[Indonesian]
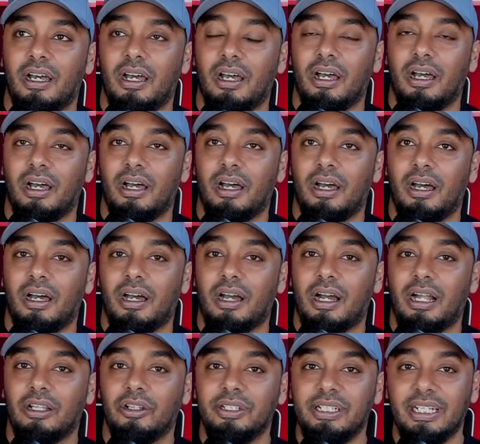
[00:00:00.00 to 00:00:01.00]
Eh,
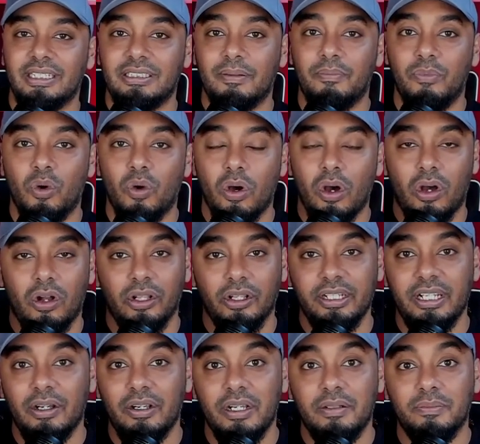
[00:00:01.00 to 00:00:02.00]
kalau dia sembuh, oh, kalau
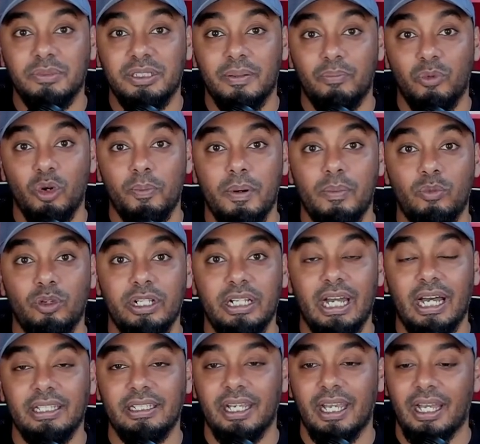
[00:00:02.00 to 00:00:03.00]
dia udah sembuh
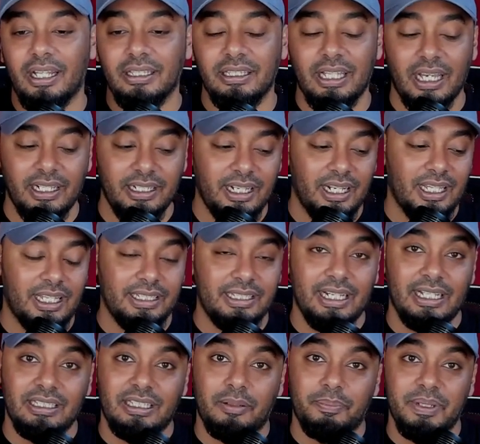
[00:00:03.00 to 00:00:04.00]
pemulihannya entah dia
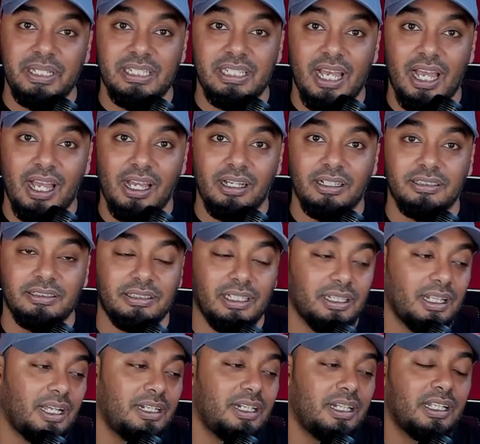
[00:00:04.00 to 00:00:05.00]
latihan terpisah,
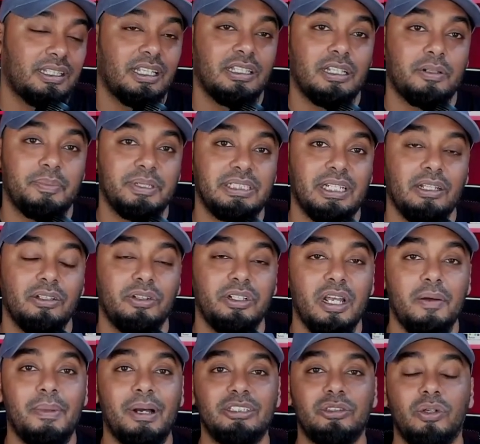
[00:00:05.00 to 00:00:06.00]
setelah dia latihan terpisah itu
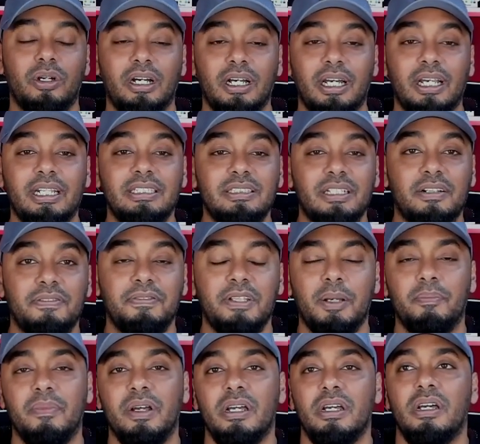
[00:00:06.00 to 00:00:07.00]
dia masuk ke reserve
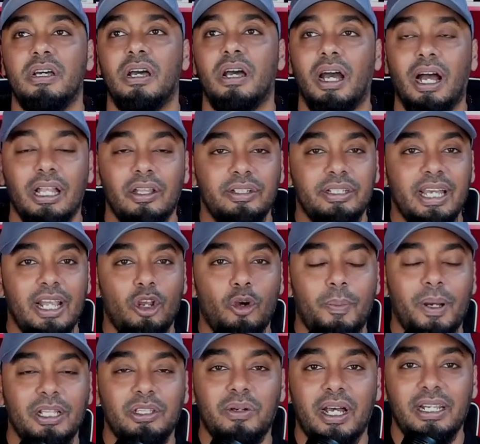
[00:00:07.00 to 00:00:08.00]
team. Kalau di
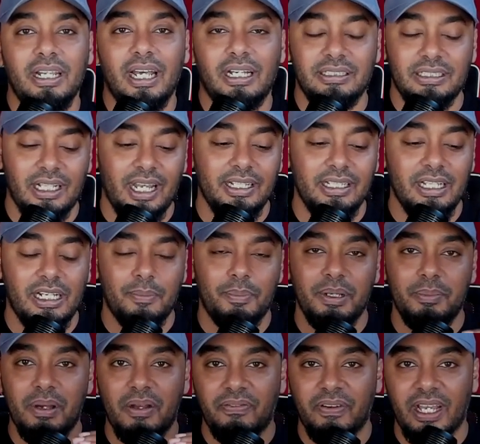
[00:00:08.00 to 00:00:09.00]
Eropa tuh ada, selain ada
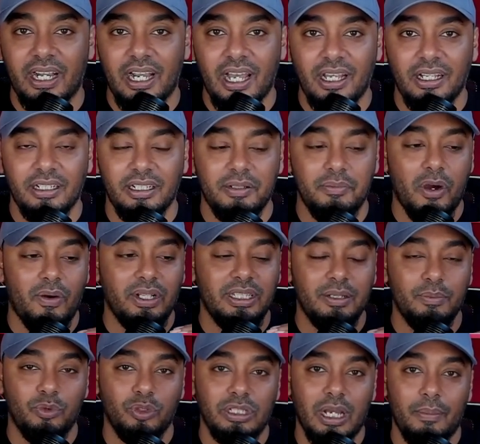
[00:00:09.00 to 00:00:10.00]
Primavera di bawah
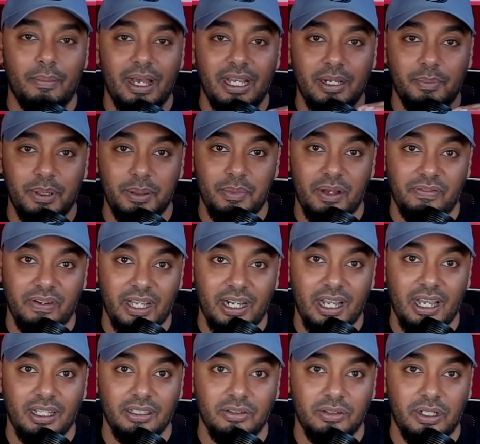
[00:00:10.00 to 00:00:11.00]
tim utama ada
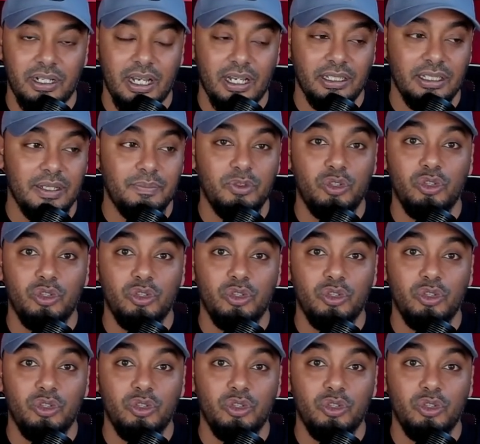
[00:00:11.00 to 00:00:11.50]
Primavera, tuh ada tim